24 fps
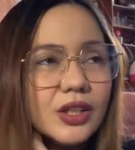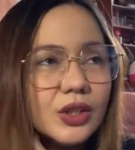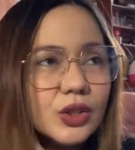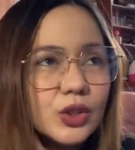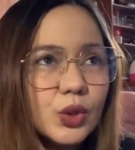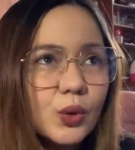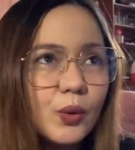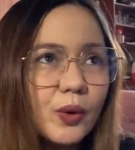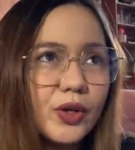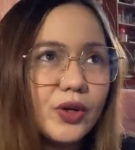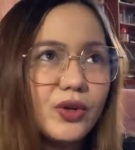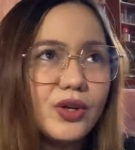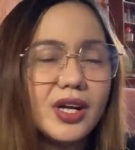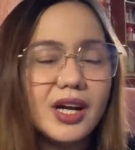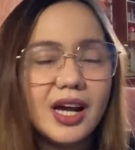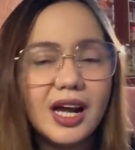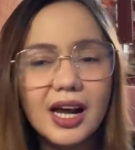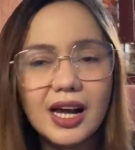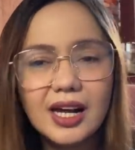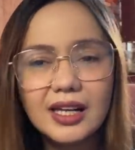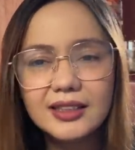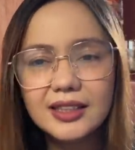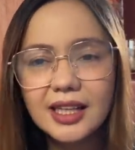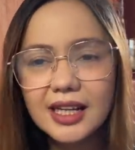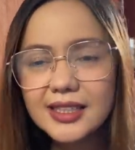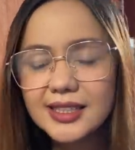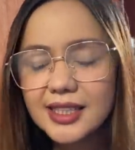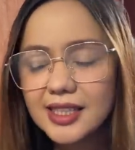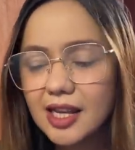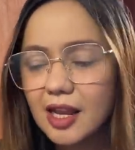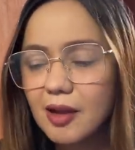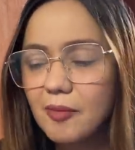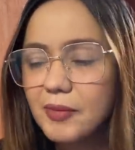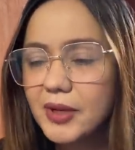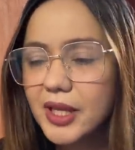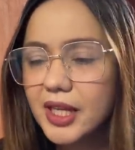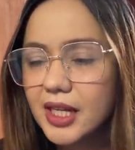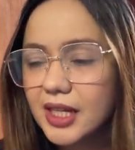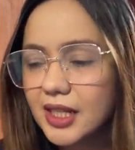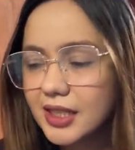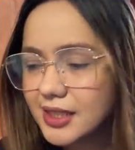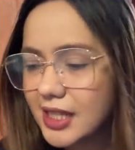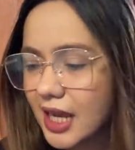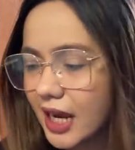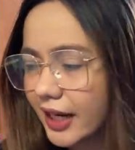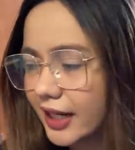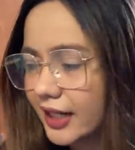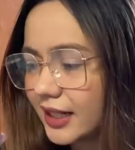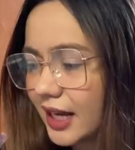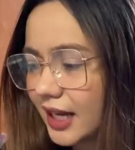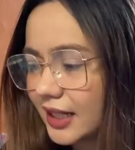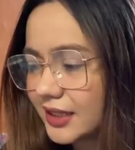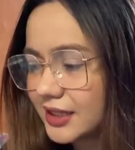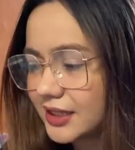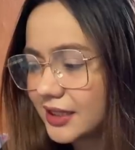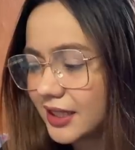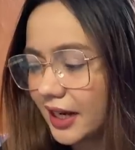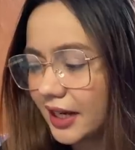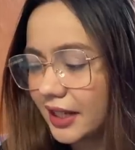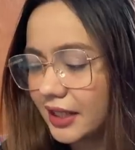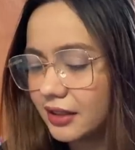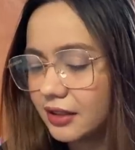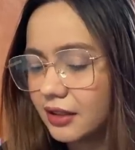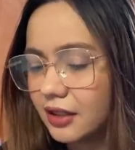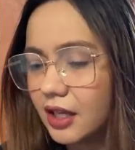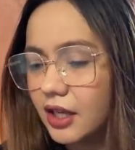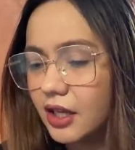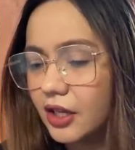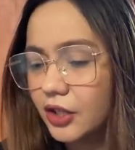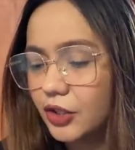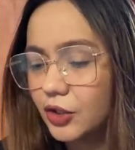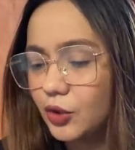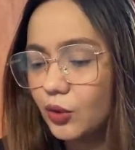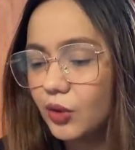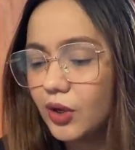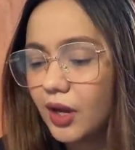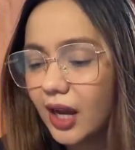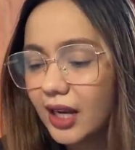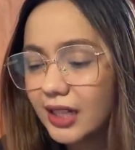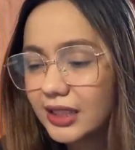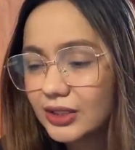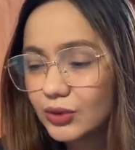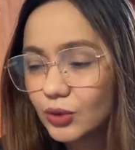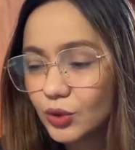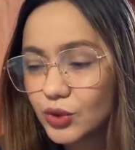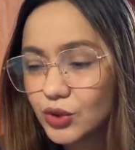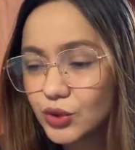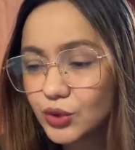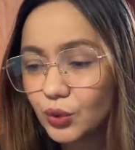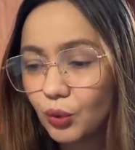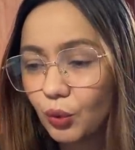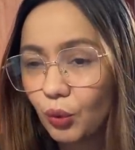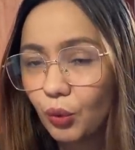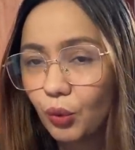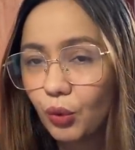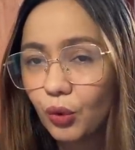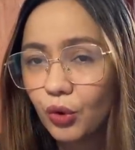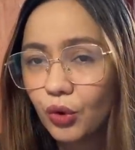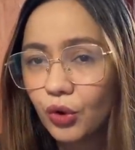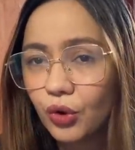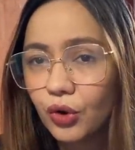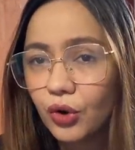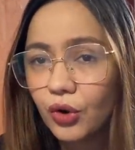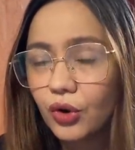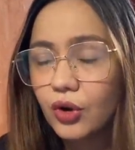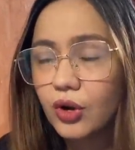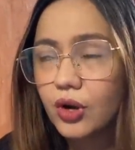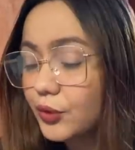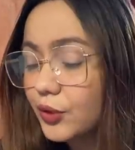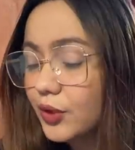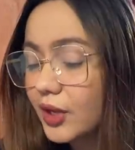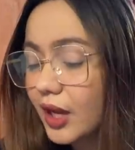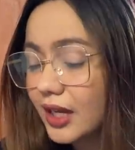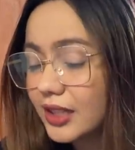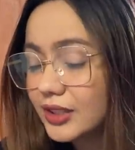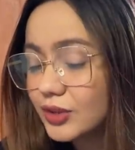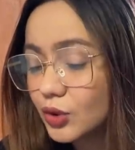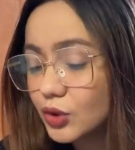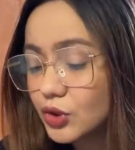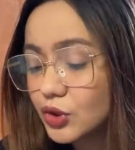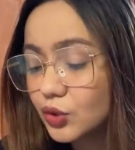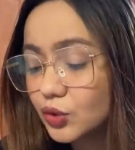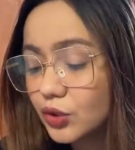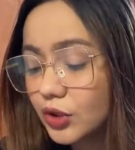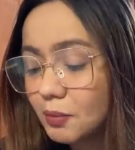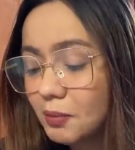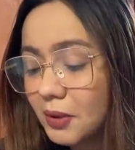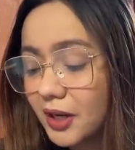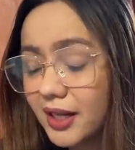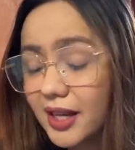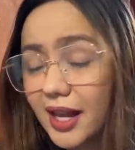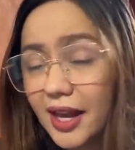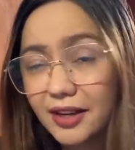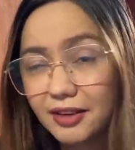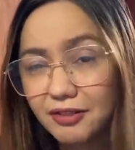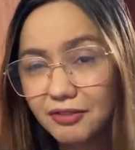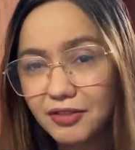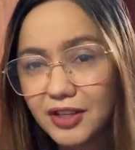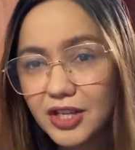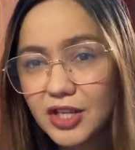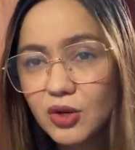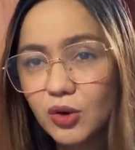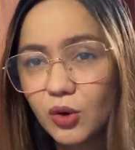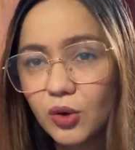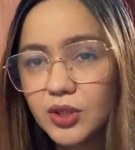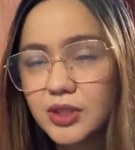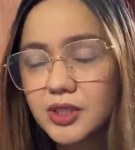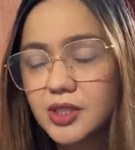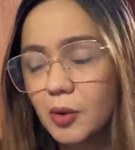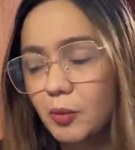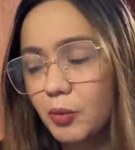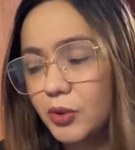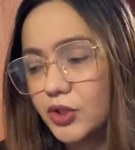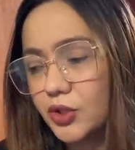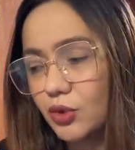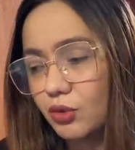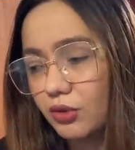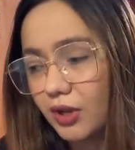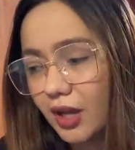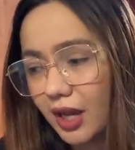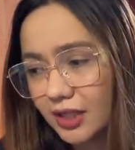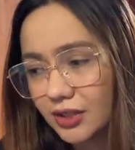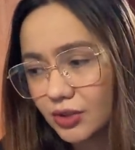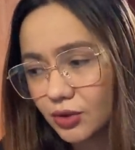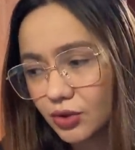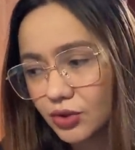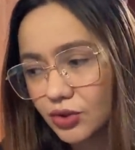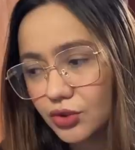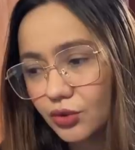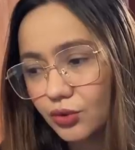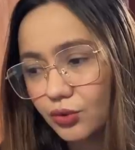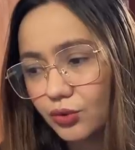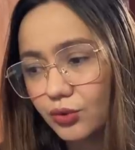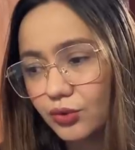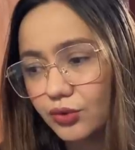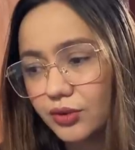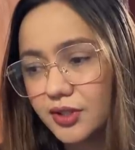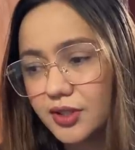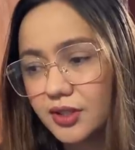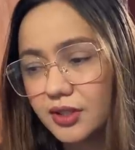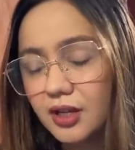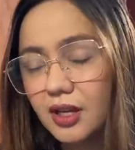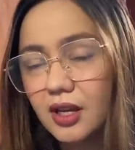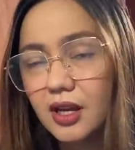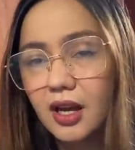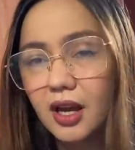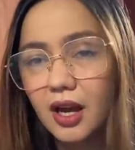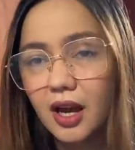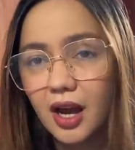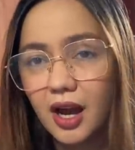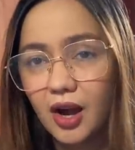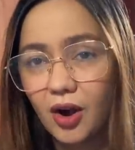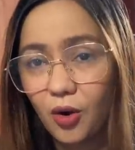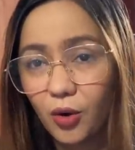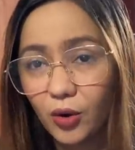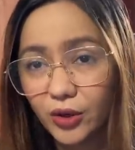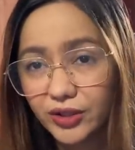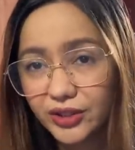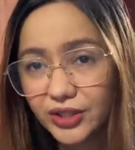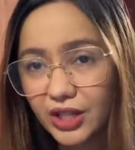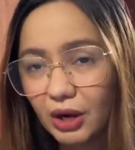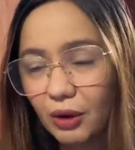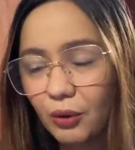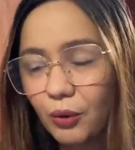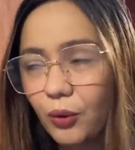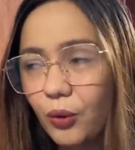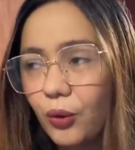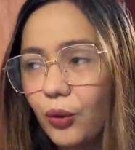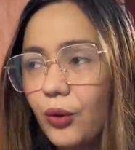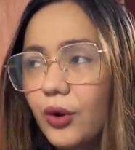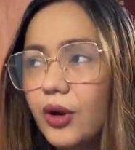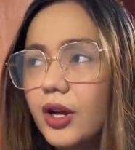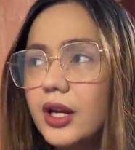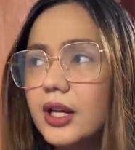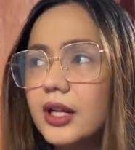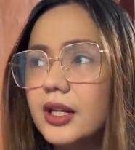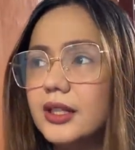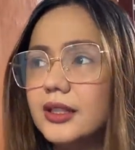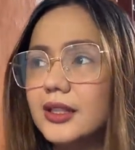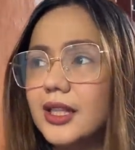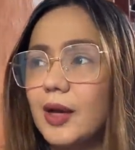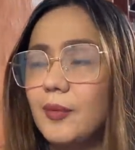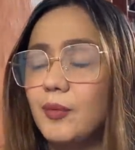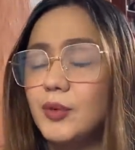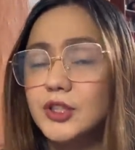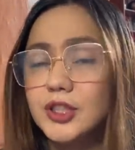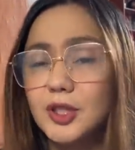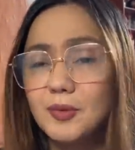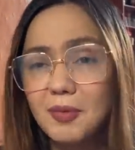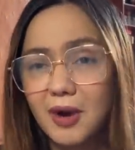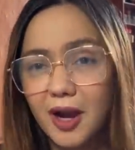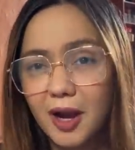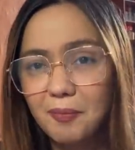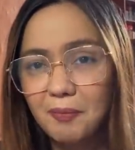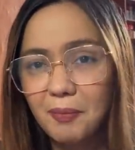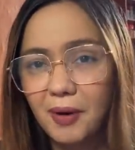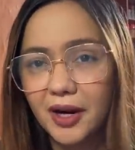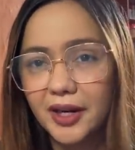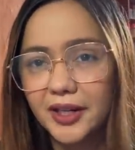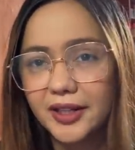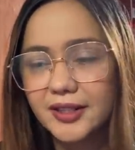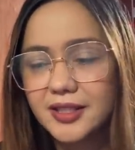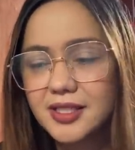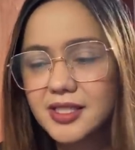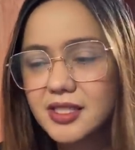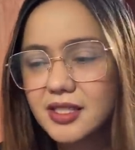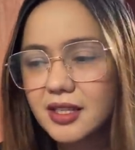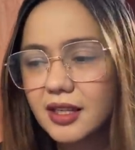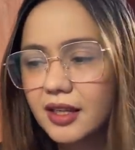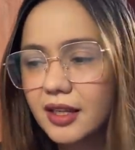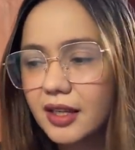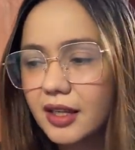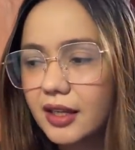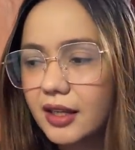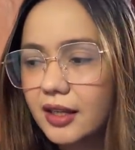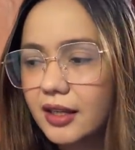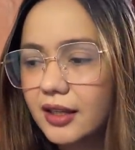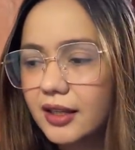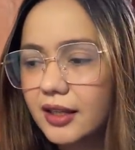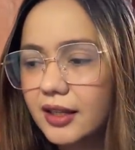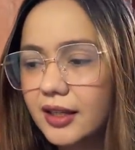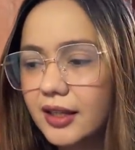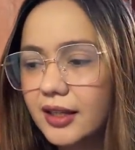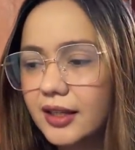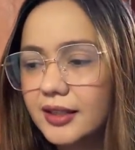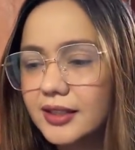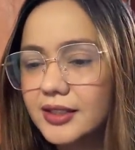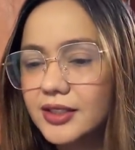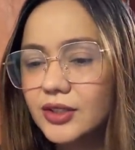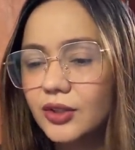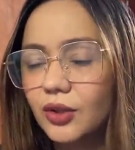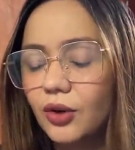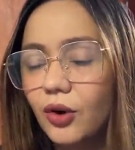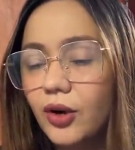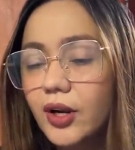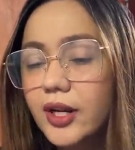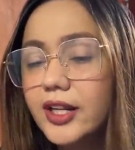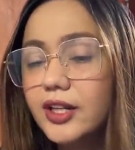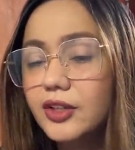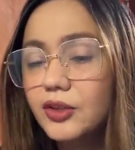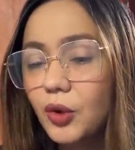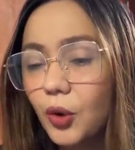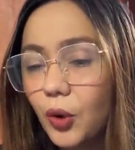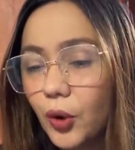So, ayun na nga, dahil sinabi niya na sa akin last night, yung gastos nung, yung gastos nung nabangga na Vios, tapos yung gastos nung uh, Honda ko, tapos yung mga parts is all in